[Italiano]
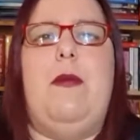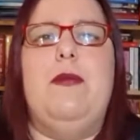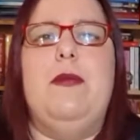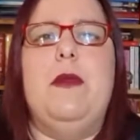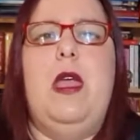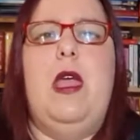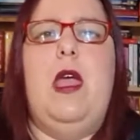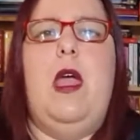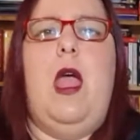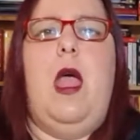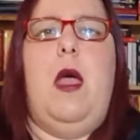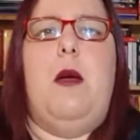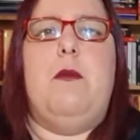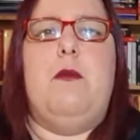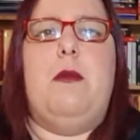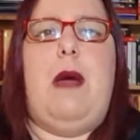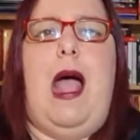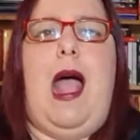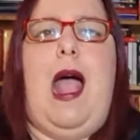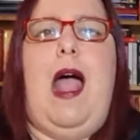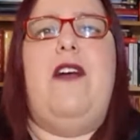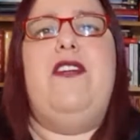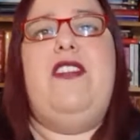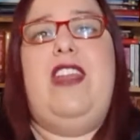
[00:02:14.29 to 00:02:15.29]

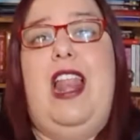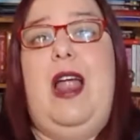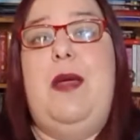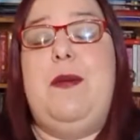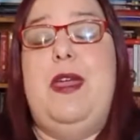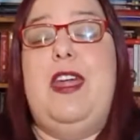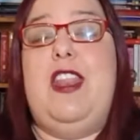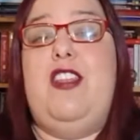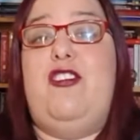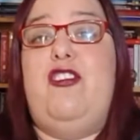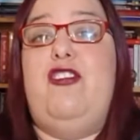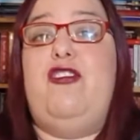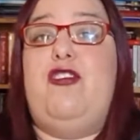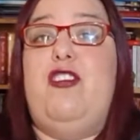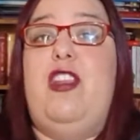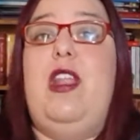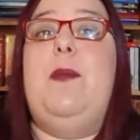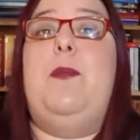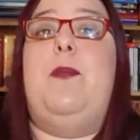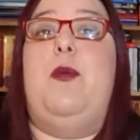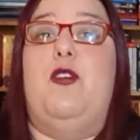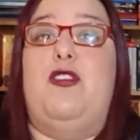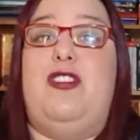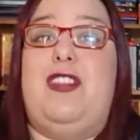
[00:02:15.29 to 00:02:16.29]
Ma nella mia
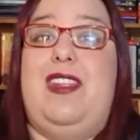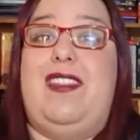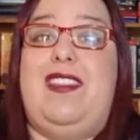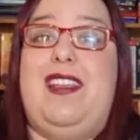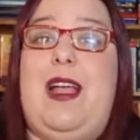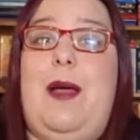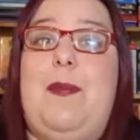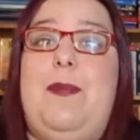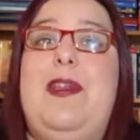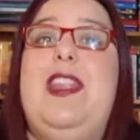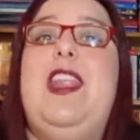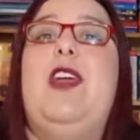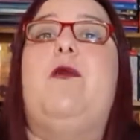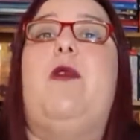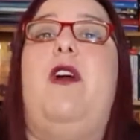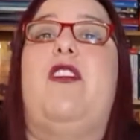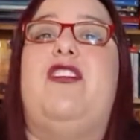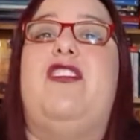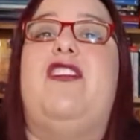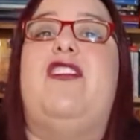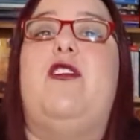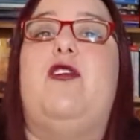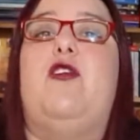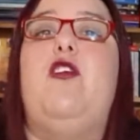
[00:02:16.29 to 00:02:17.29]
recensione potrete capire
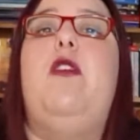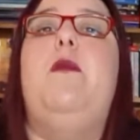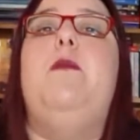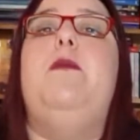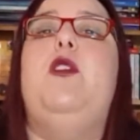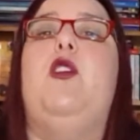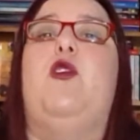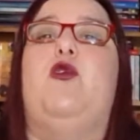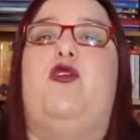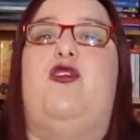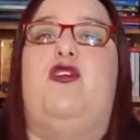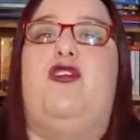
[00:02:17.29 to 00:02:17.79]
quanto è stato il mio